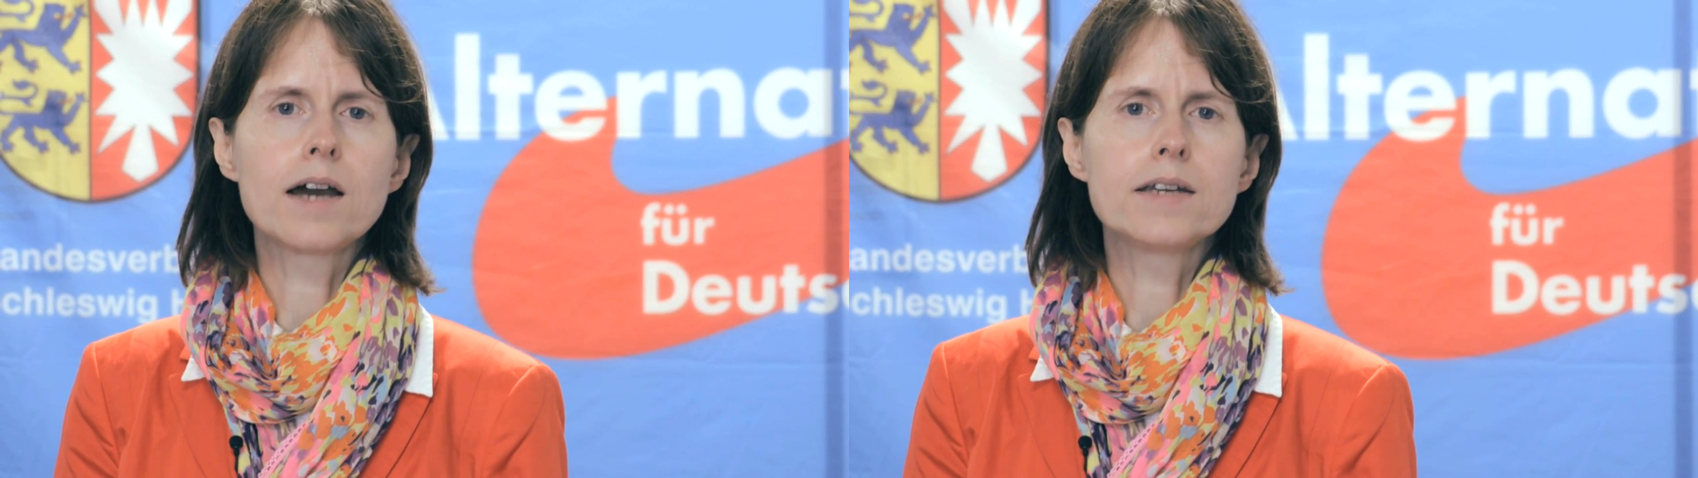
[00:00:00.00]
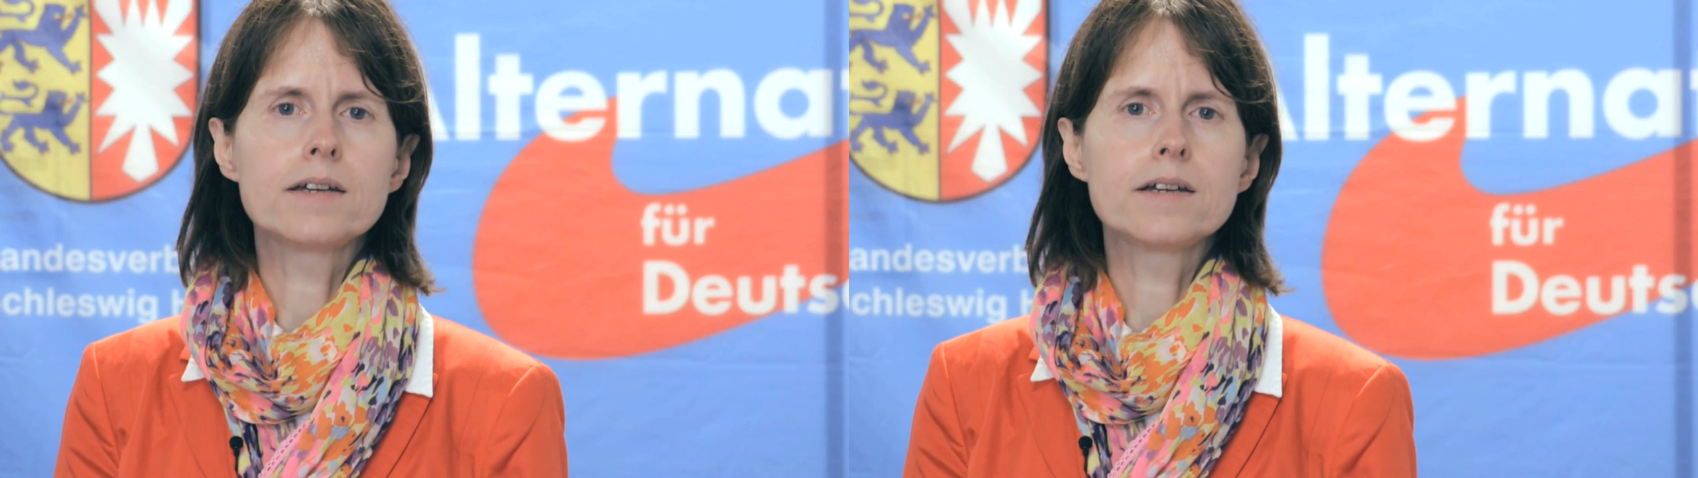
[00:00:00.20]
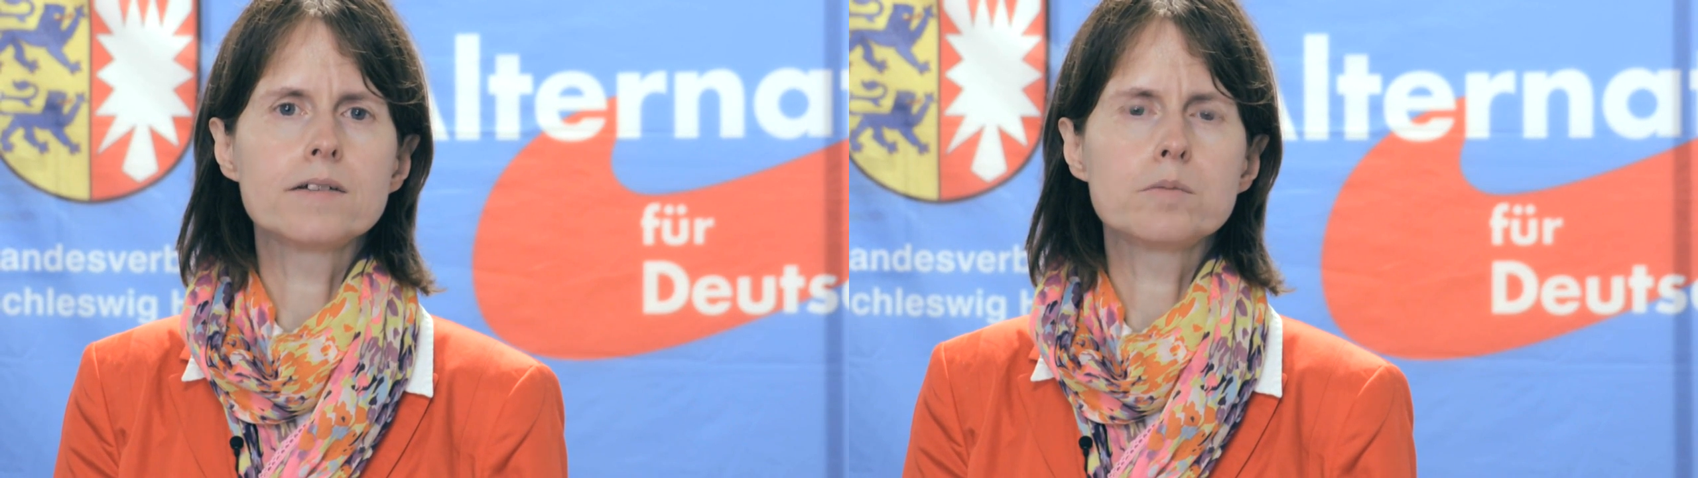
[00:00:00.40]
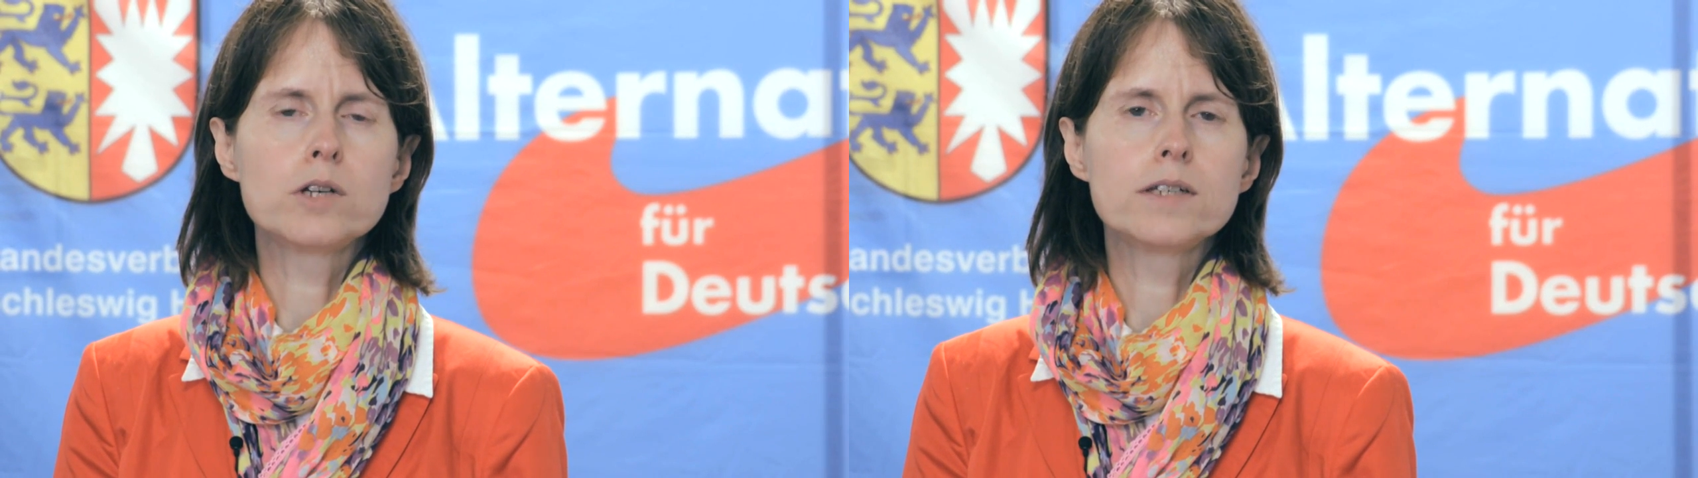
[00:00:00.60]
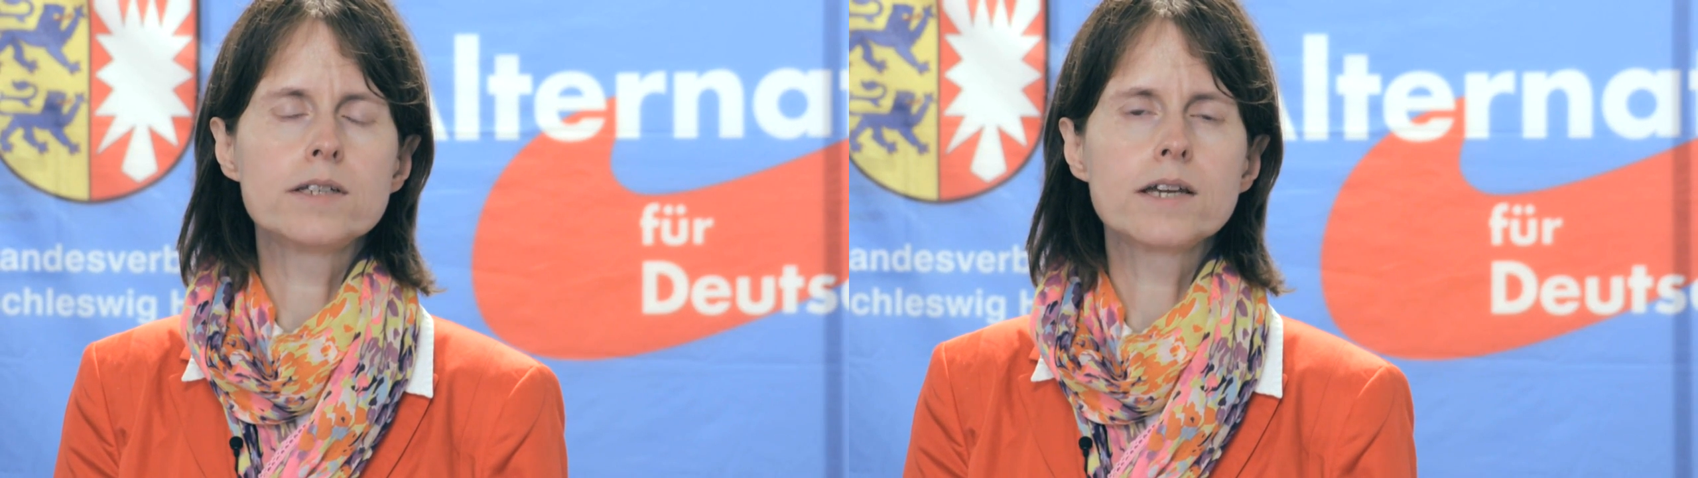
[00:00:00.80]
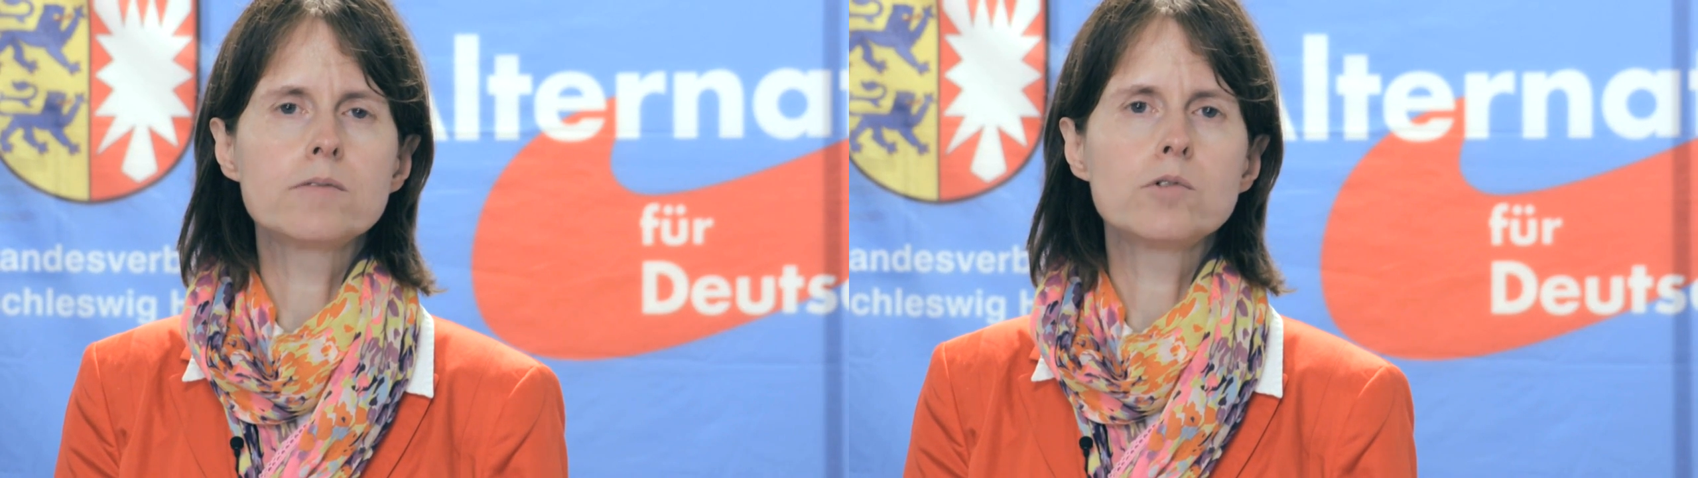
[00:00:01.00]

eine Politik,